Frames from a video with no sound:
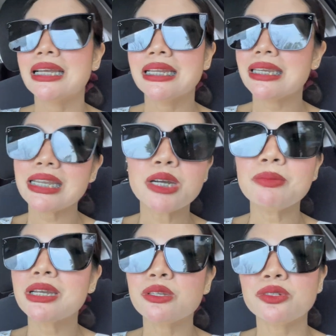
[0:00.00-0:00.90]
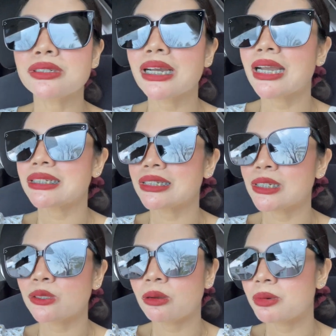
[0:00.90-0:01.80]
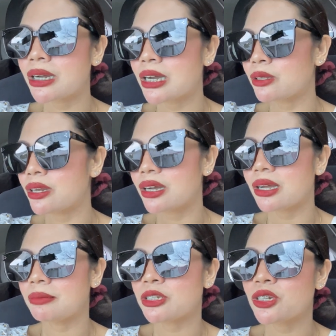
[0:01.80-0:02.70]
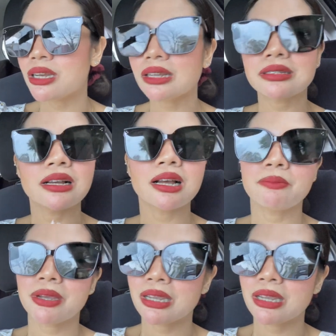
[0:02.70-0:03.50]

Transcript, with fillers: Hindi kami ganun, guys. As in, sobrang ano lang kami, chillax lang kami.